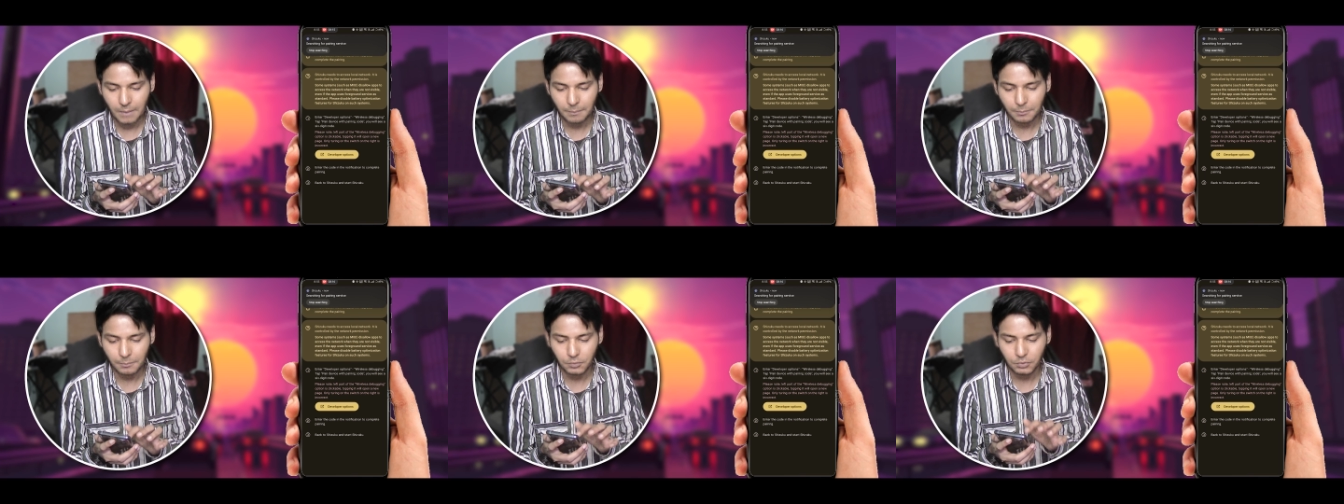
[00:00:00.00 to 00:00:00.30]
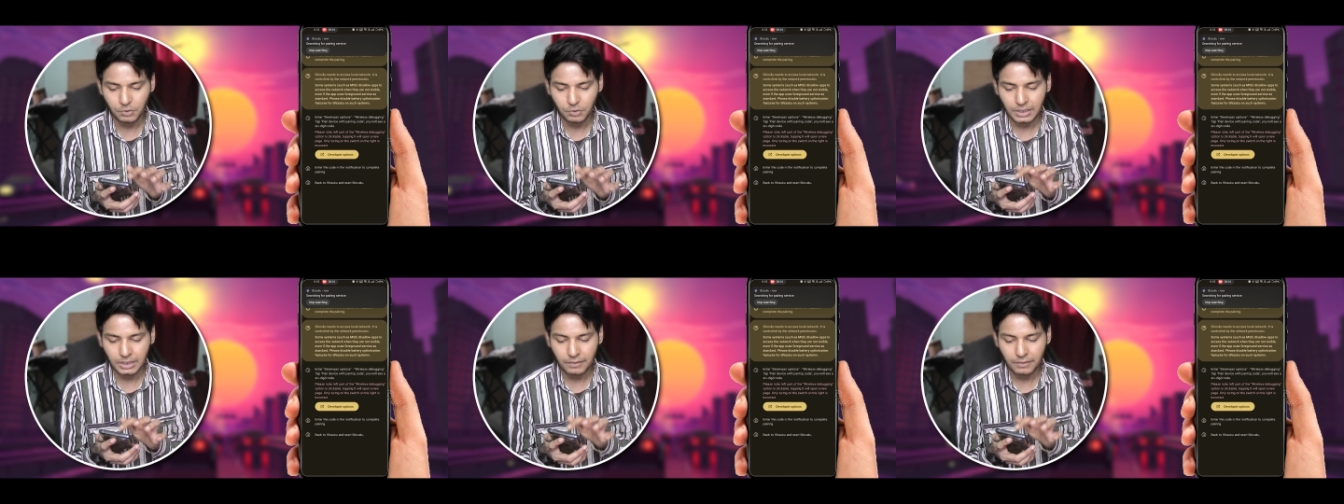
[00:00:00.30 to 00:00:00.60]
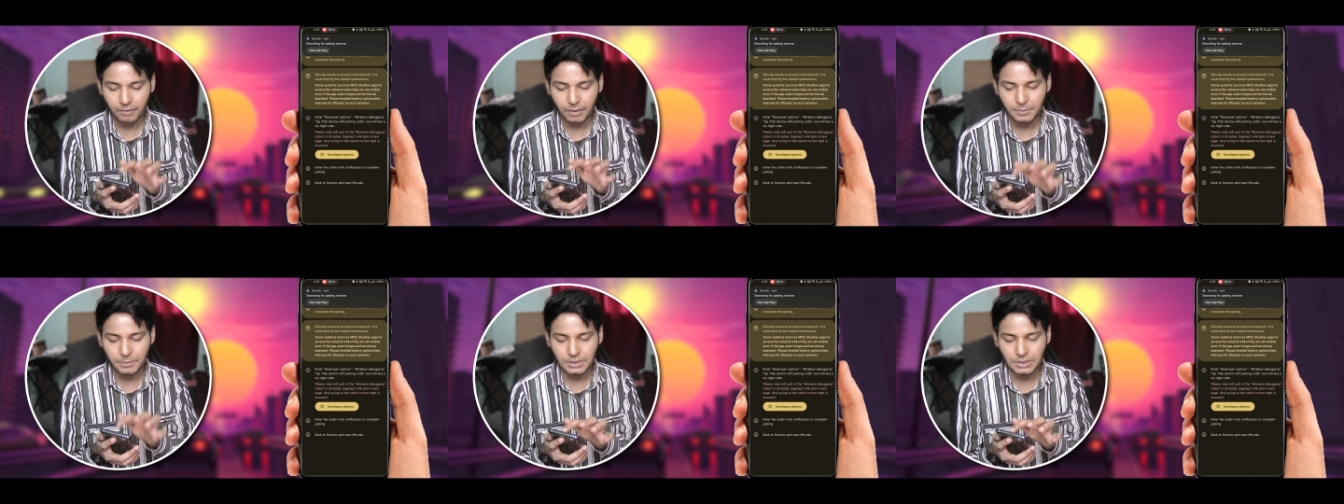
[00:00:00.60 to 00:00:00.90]
आपको फिर
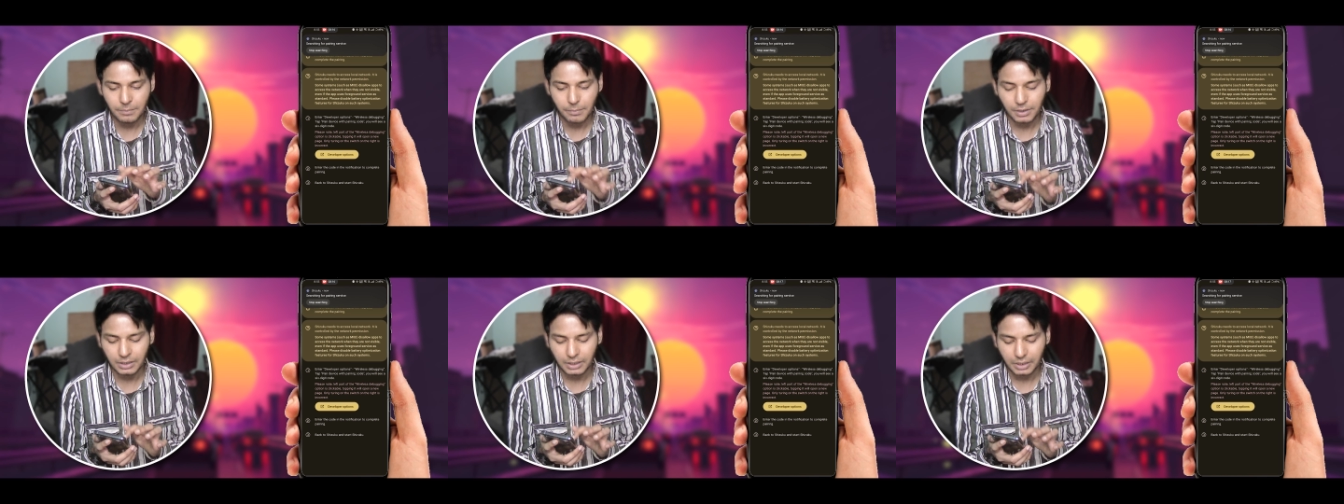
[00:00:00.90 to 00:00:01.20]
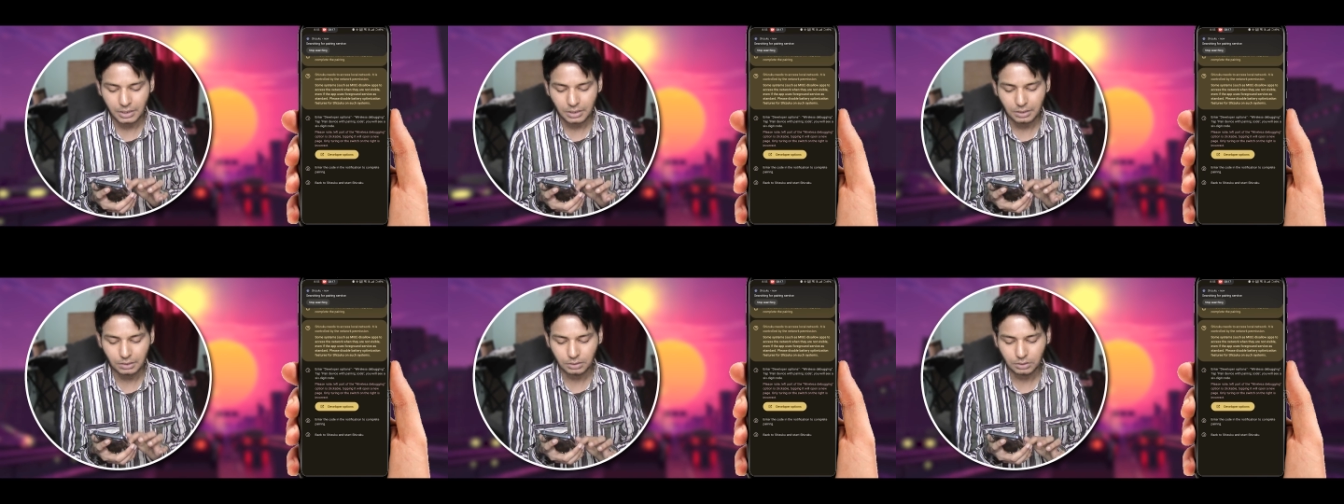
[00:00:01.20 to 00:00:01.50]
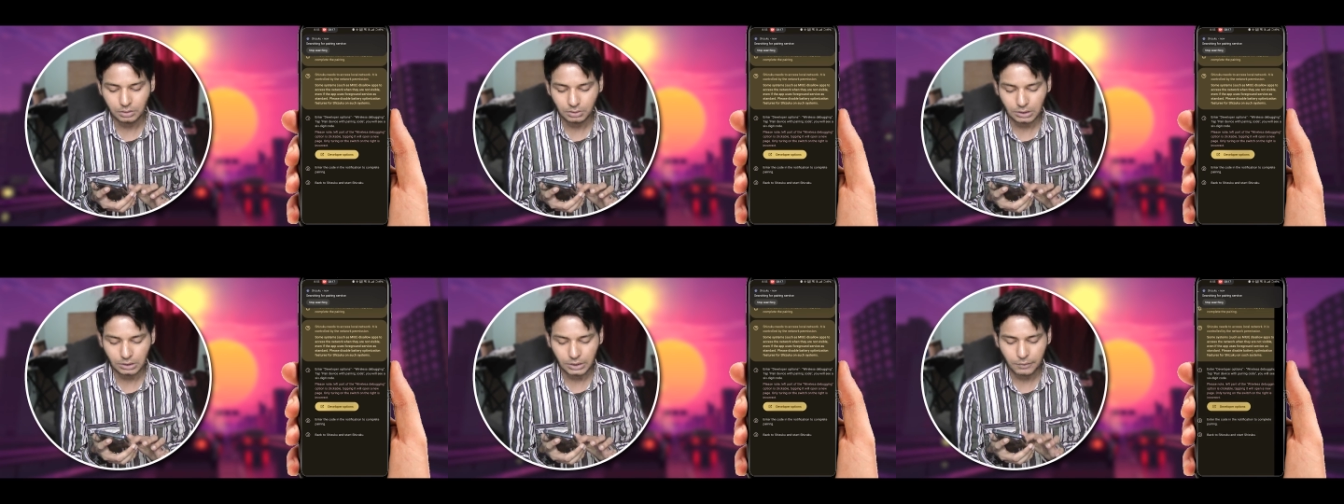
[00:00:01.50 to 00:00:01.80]
ये वापस से मांगेगा
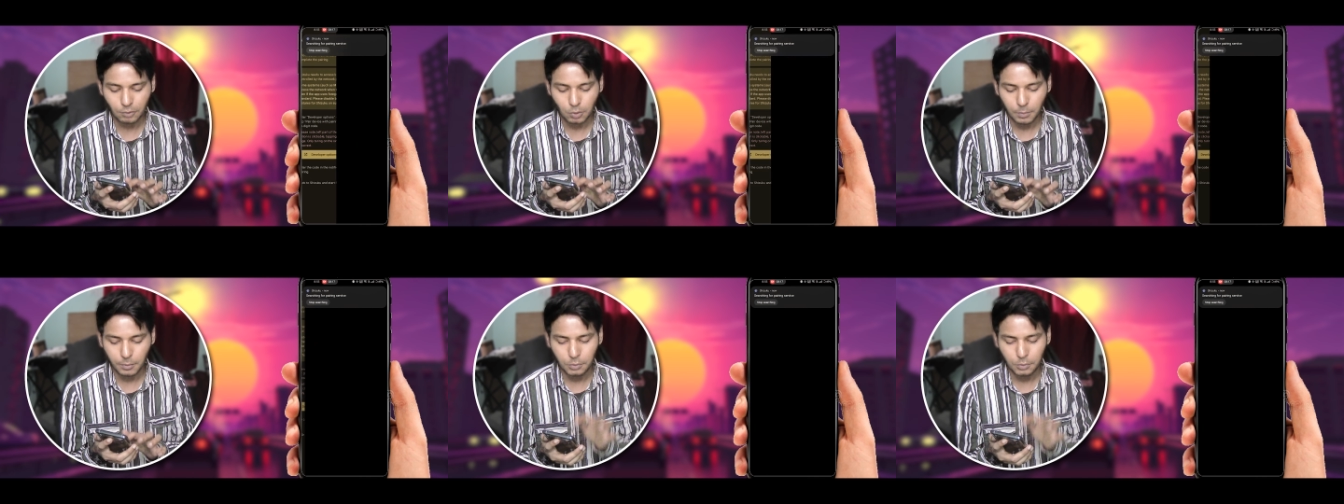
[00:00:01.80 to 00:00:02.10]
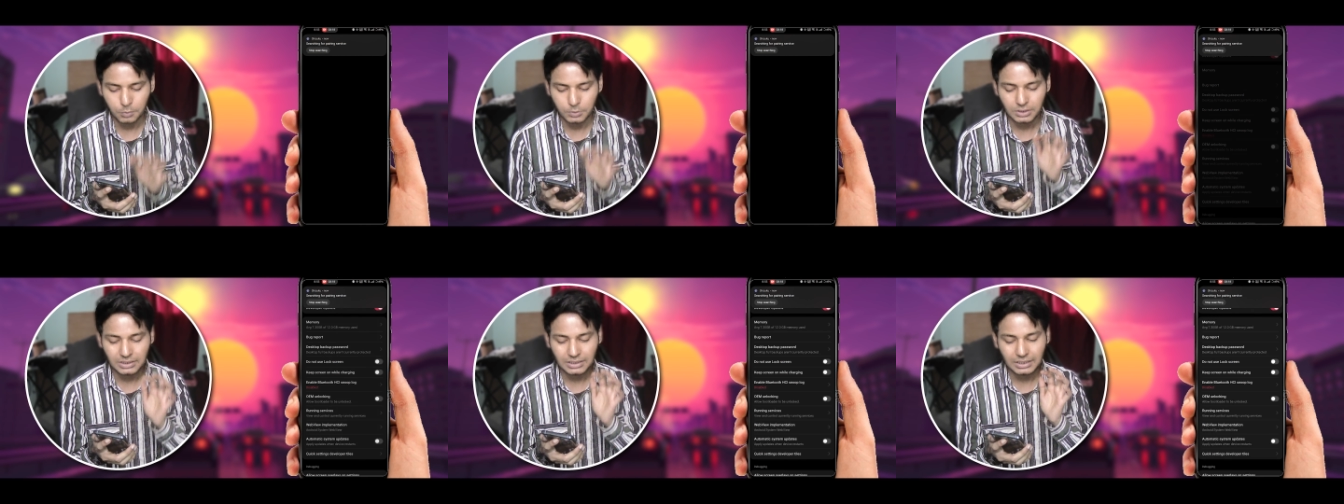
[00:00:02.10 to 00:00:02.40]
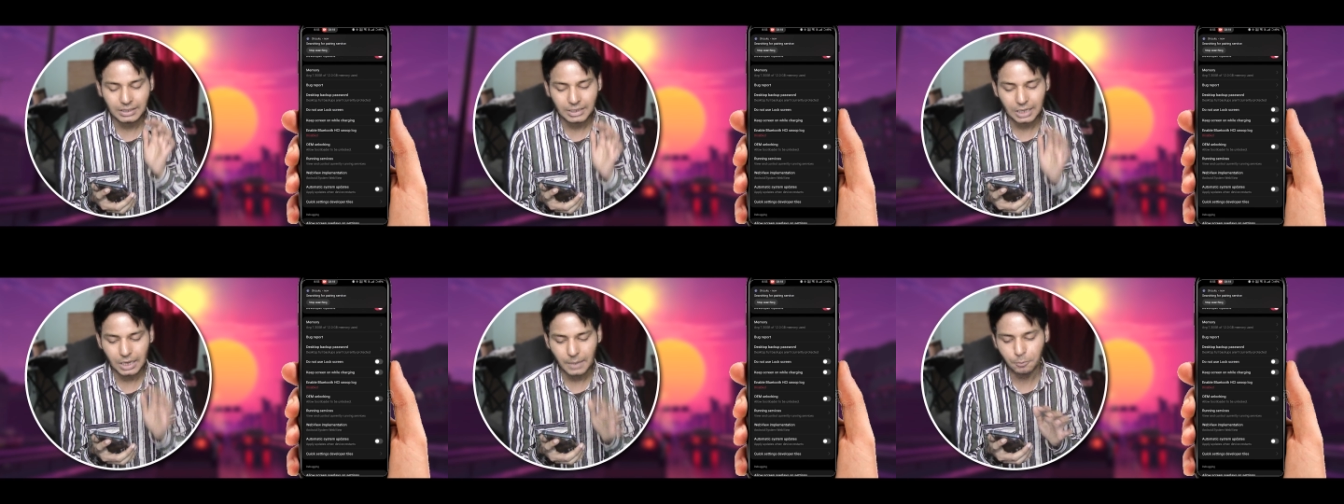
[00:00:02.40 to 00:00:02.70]
डेवलपर ऑप्शन
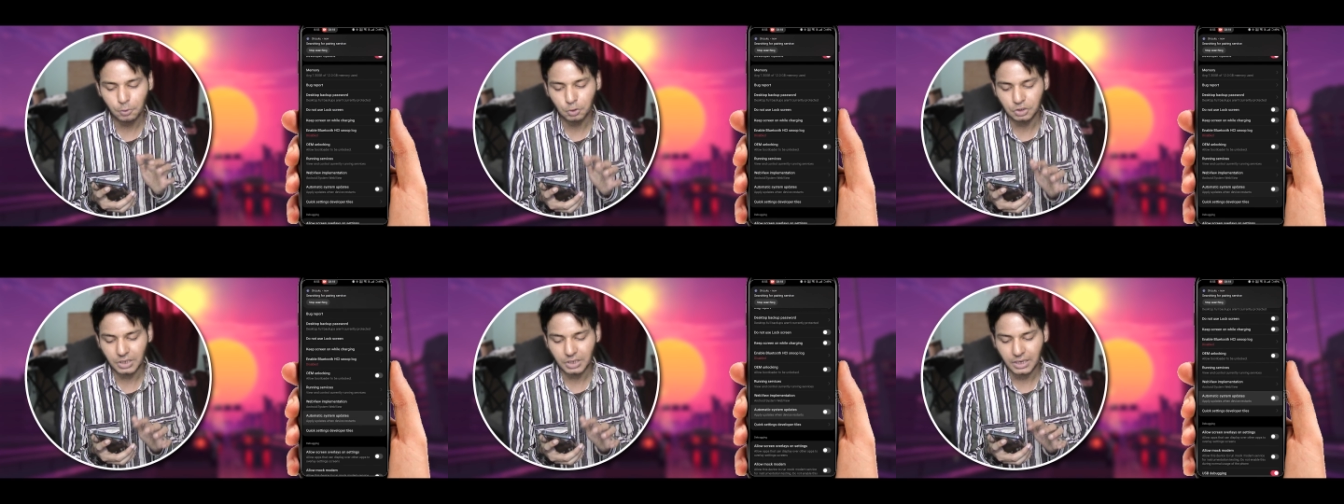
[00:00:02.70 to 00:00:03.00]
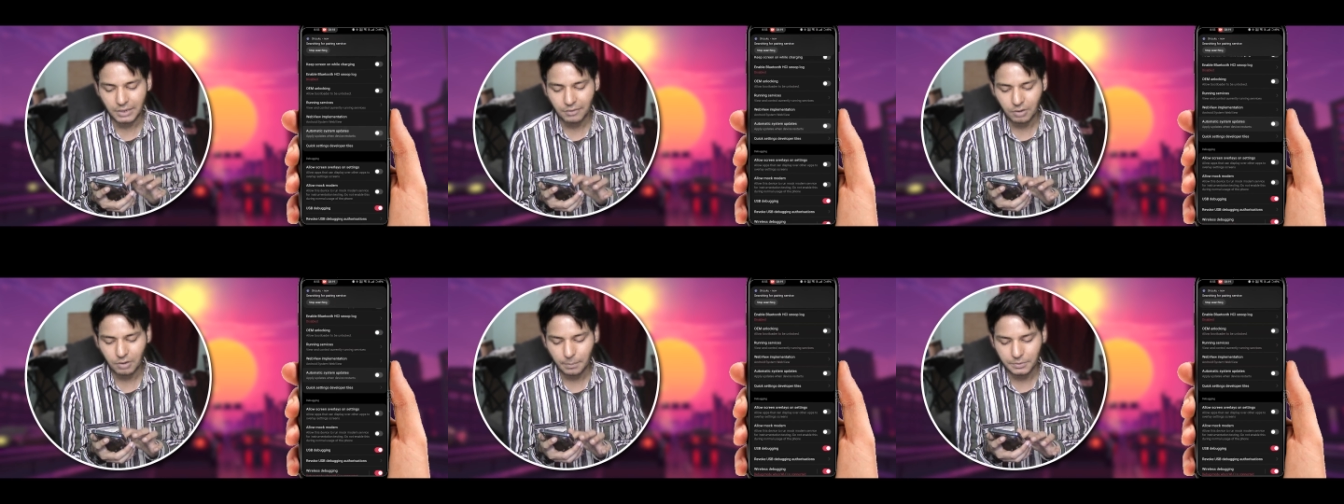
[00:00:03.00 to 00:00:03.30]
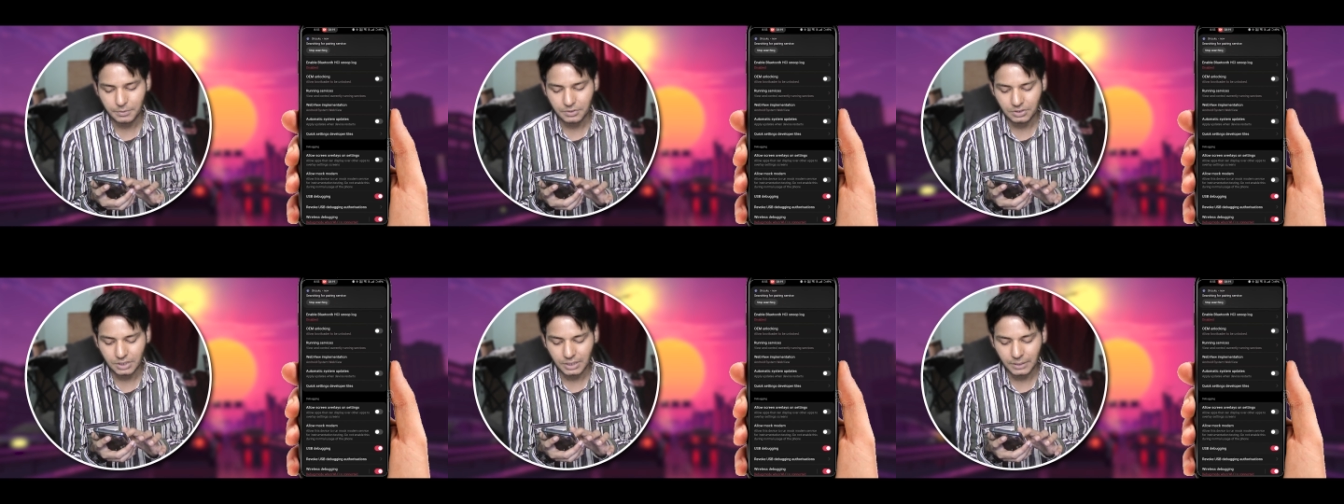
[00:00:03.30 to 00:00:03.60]
के अंदर आपको जाना है
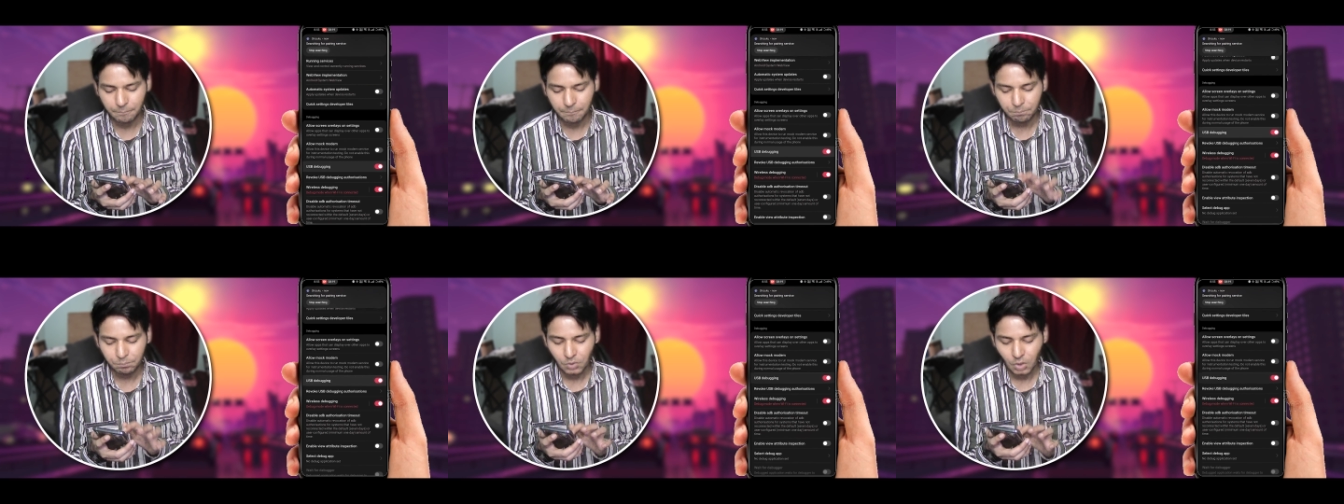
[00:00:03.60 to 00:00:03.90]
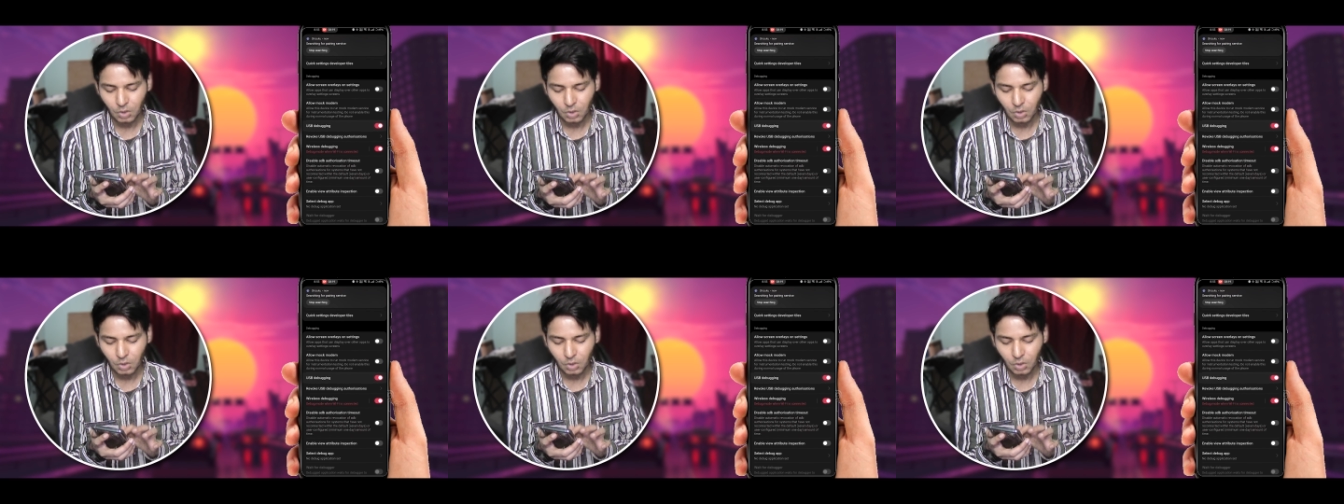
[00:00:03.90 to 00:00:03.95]
वापस से